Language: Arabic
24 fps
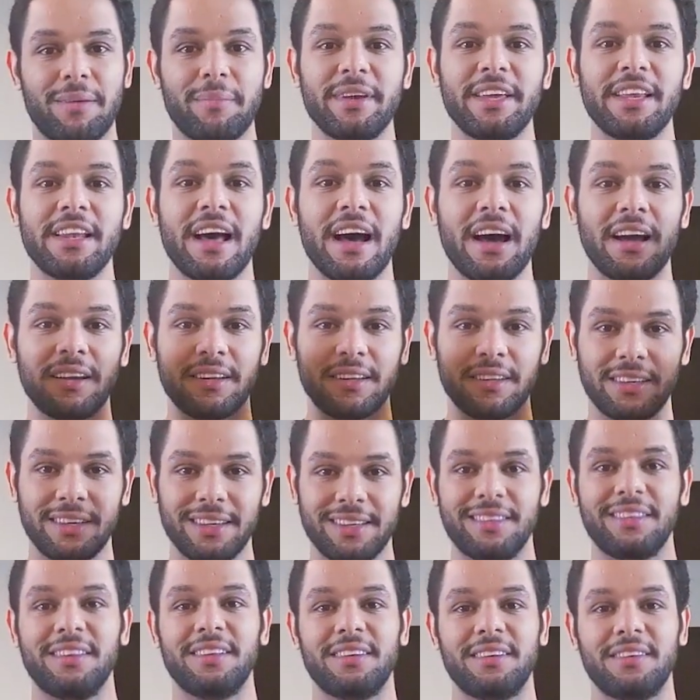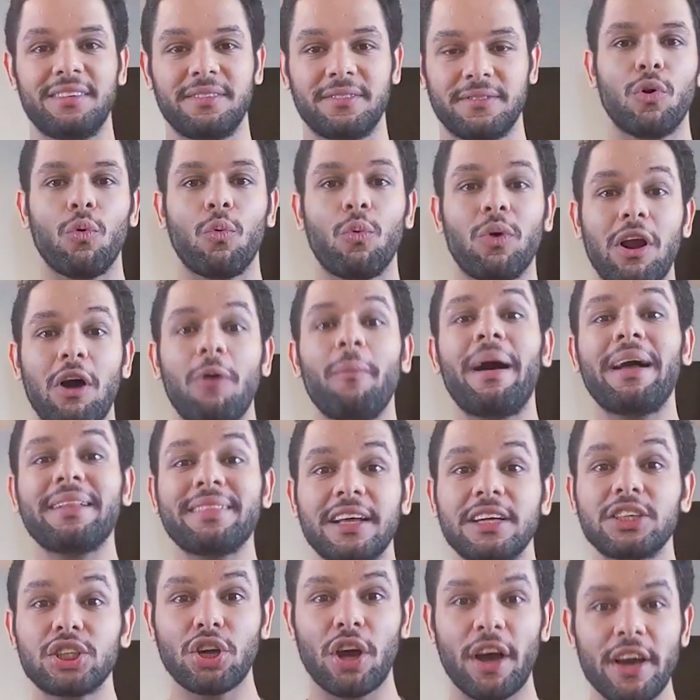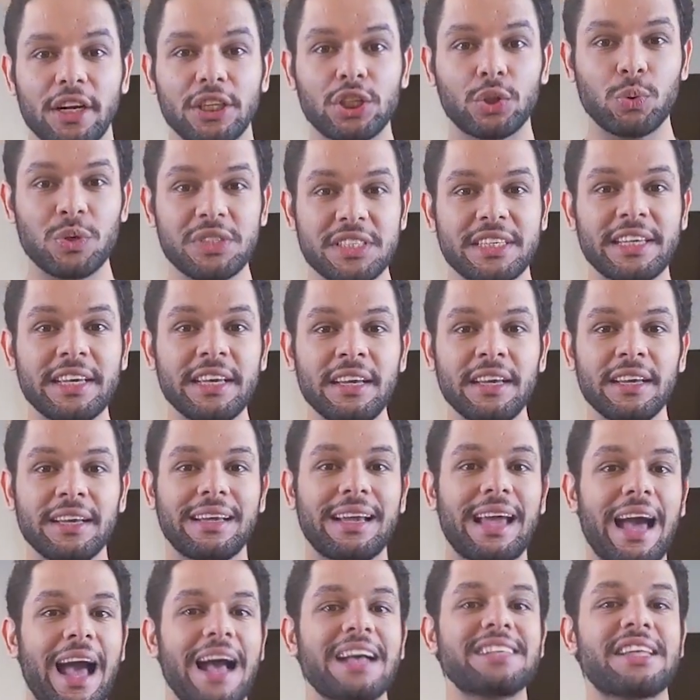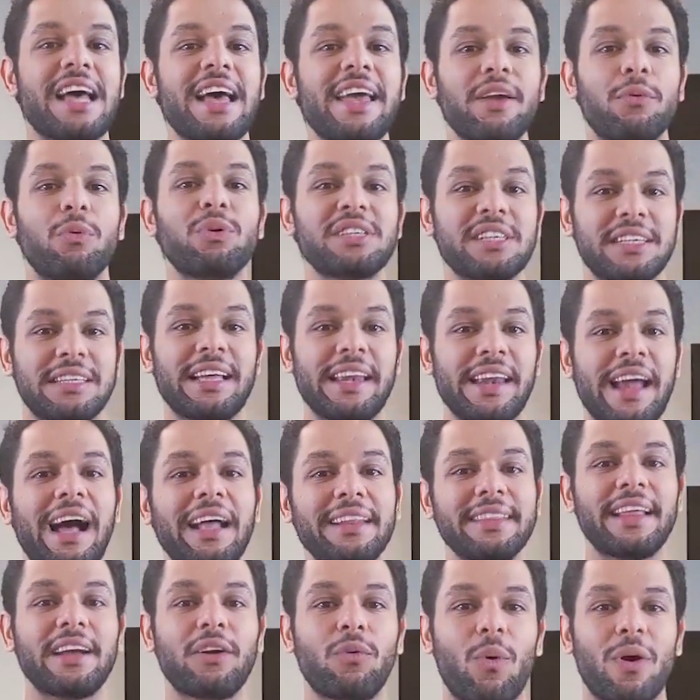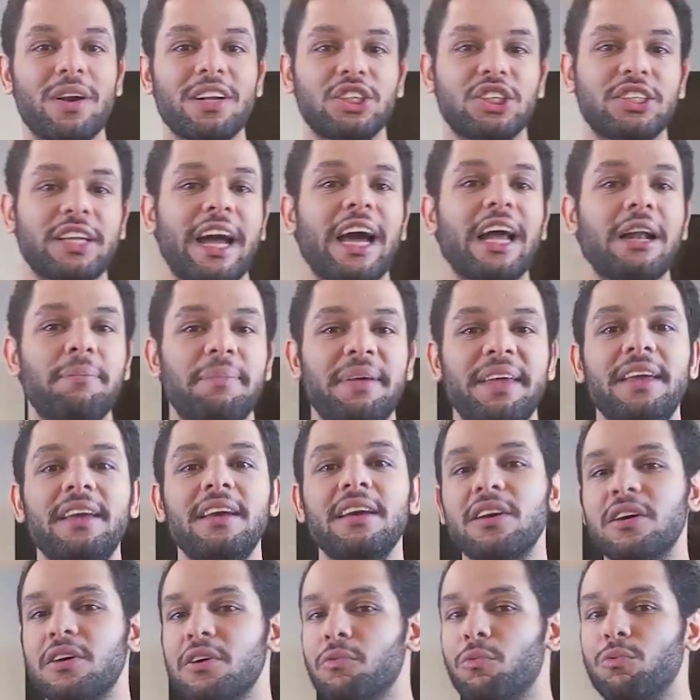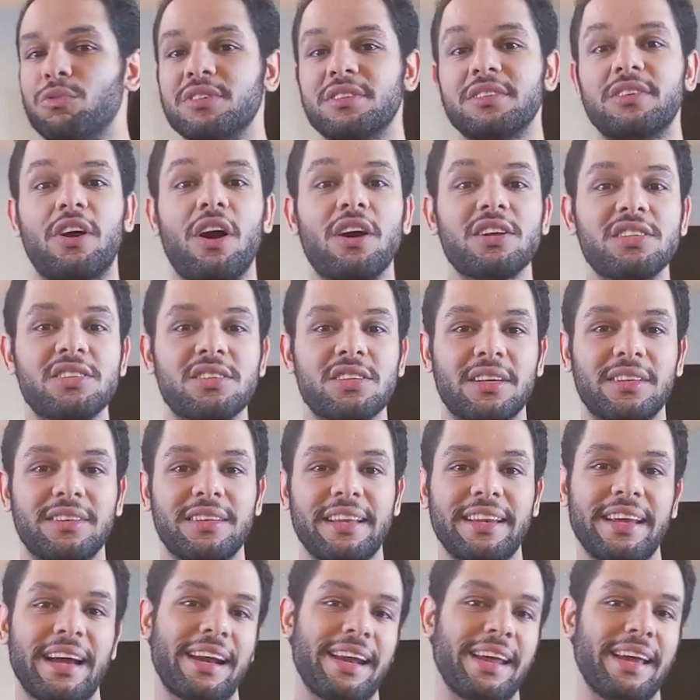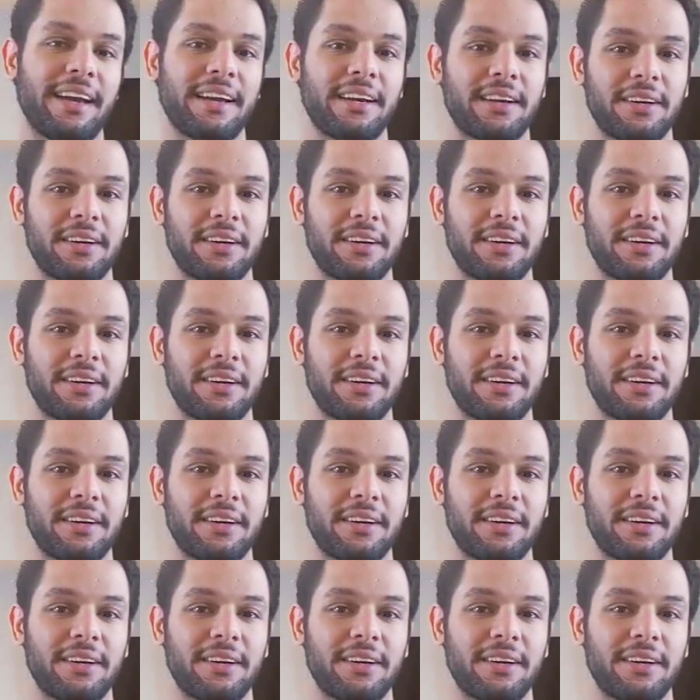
جميله جدا ولو ما عندكش ايرش ويسكي جهز اي ويسكي تاني عندك وهنشتغل بيه ونكسر الدنيا على